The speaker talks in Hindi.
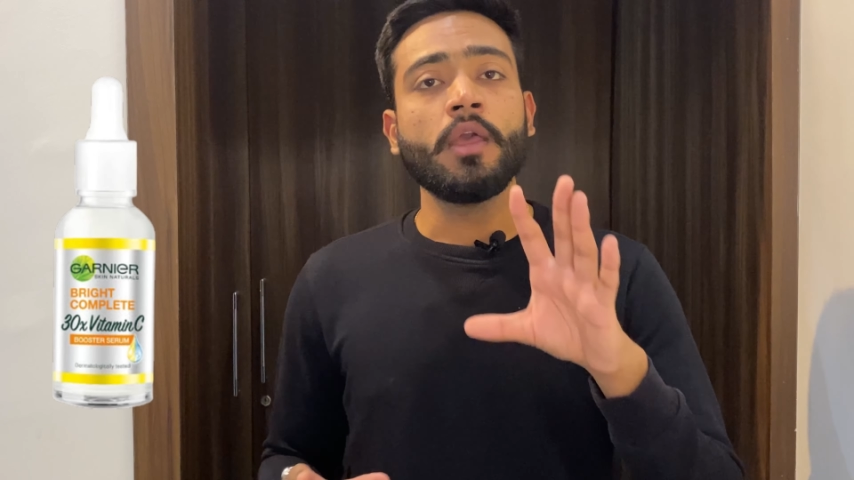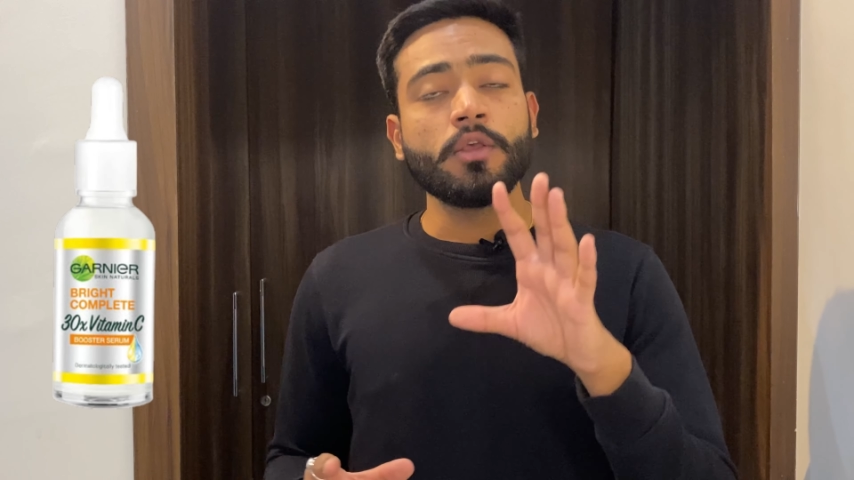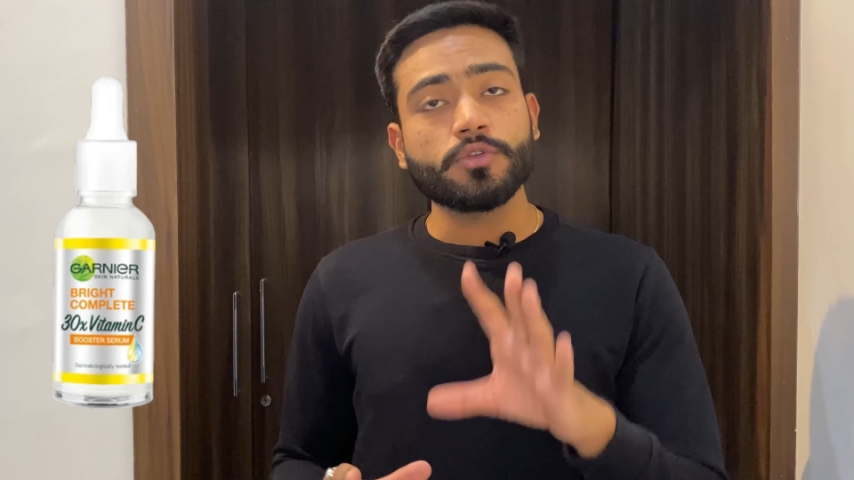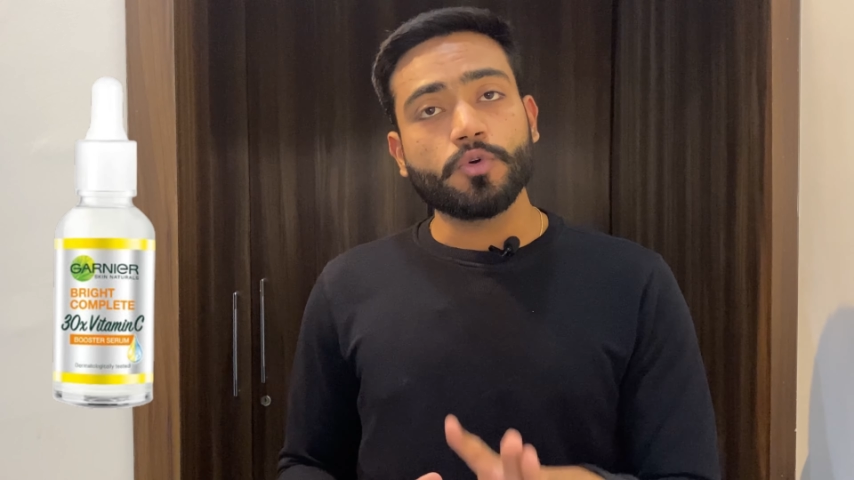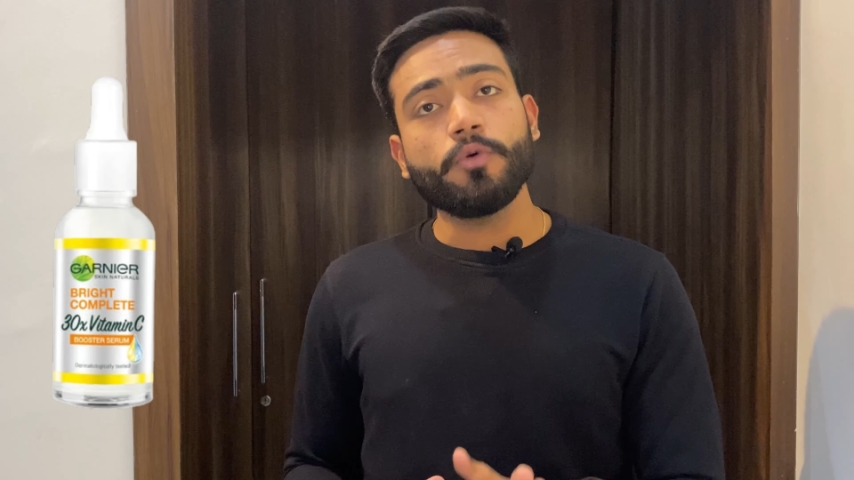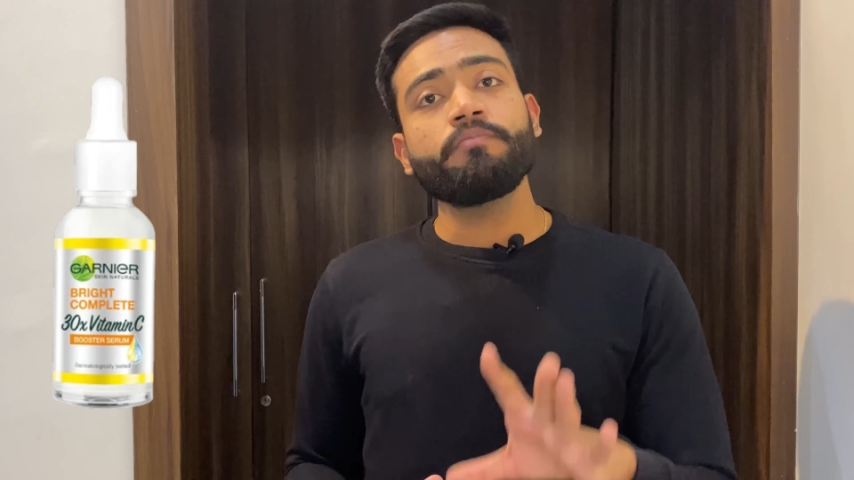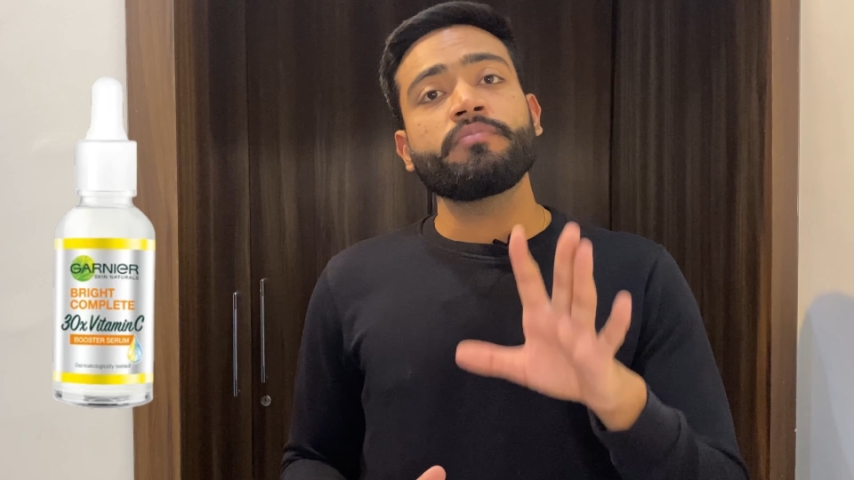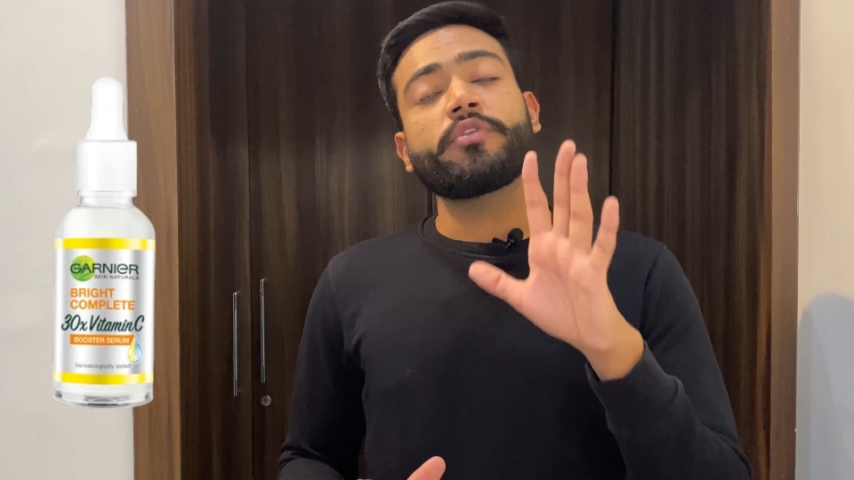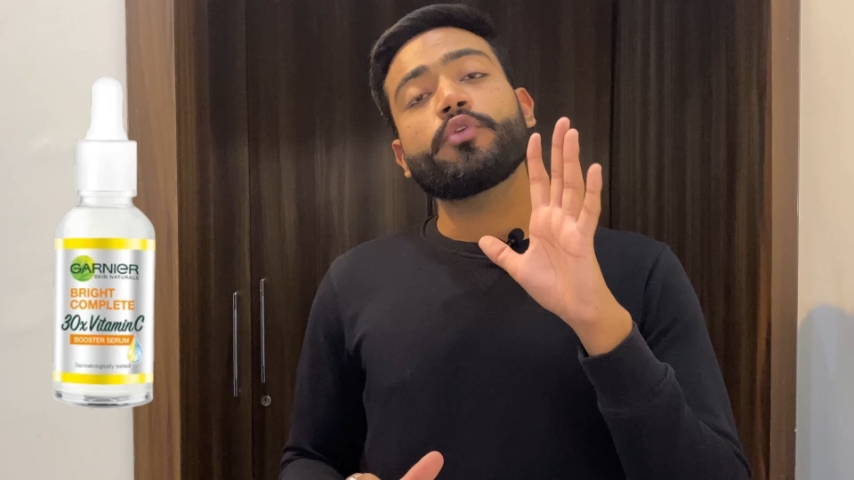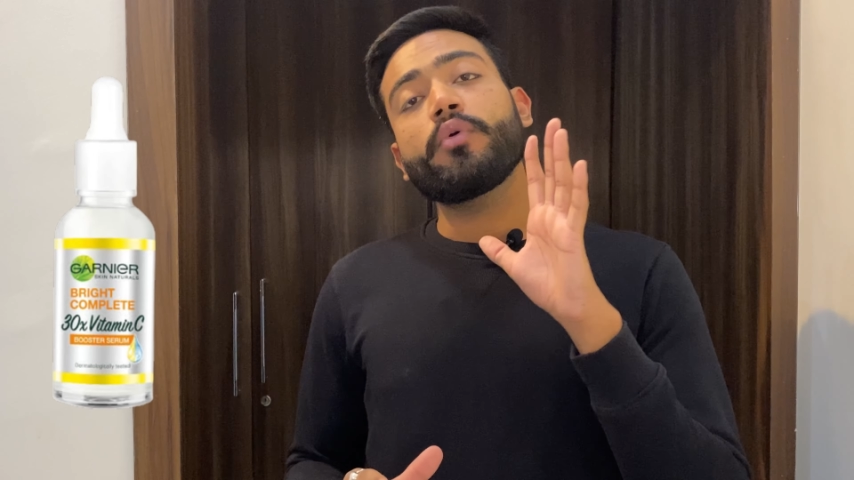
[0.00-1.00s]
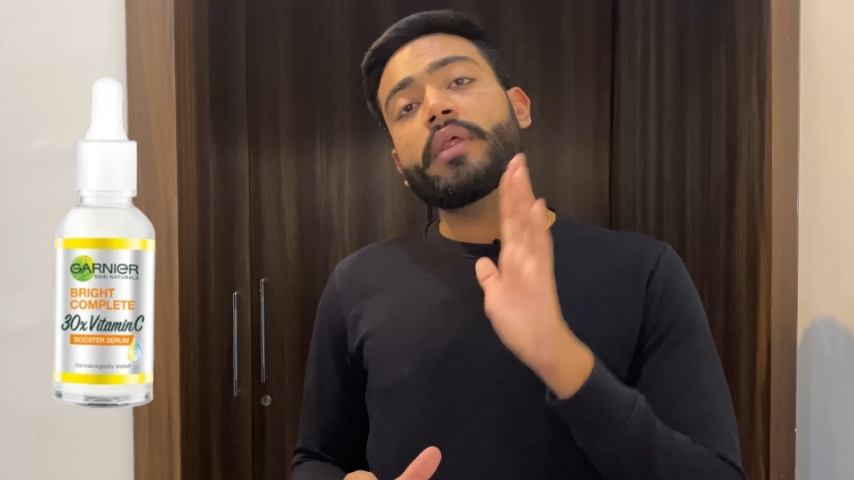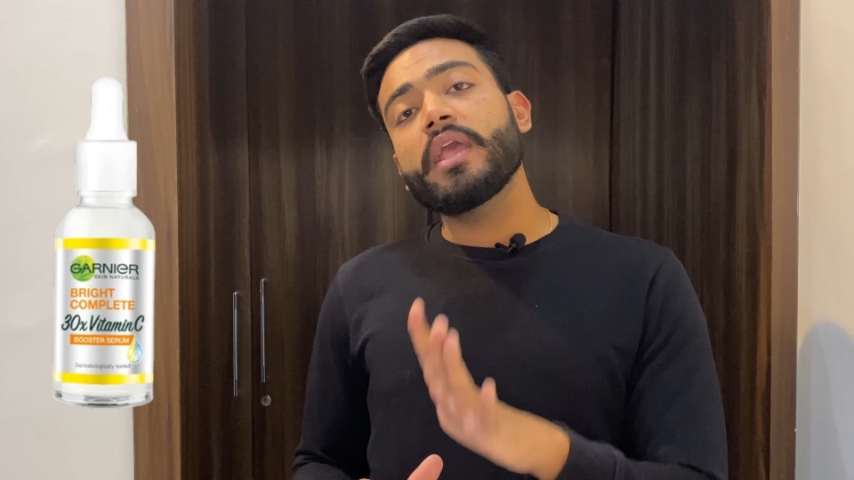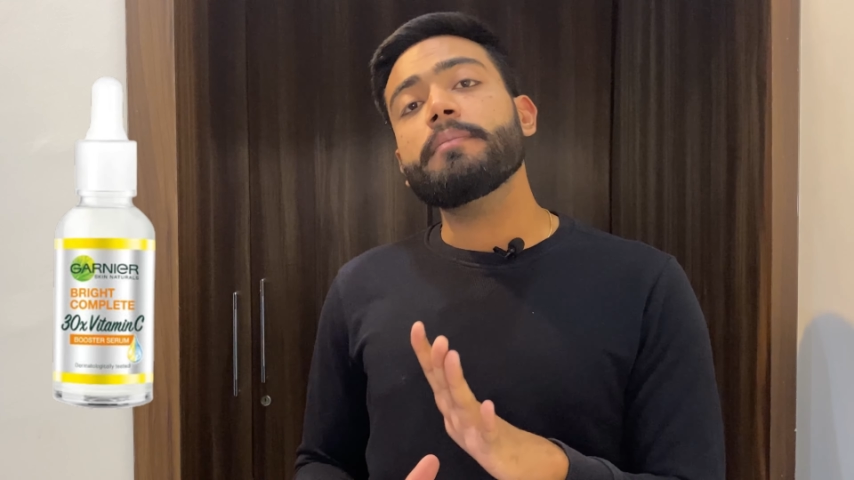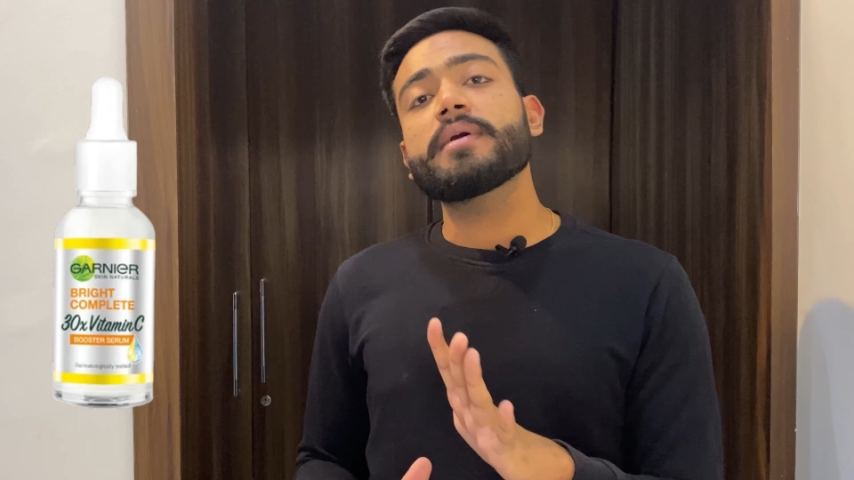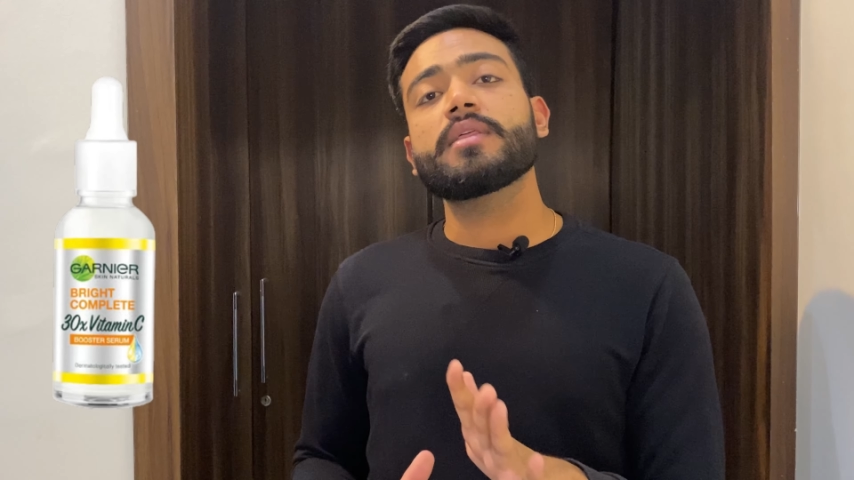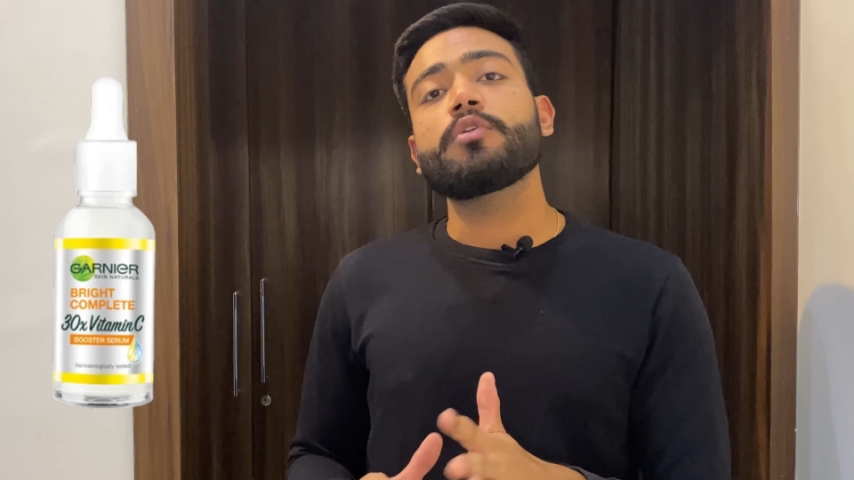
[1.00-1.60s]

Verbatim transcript: सो so, जिनको नहीं पता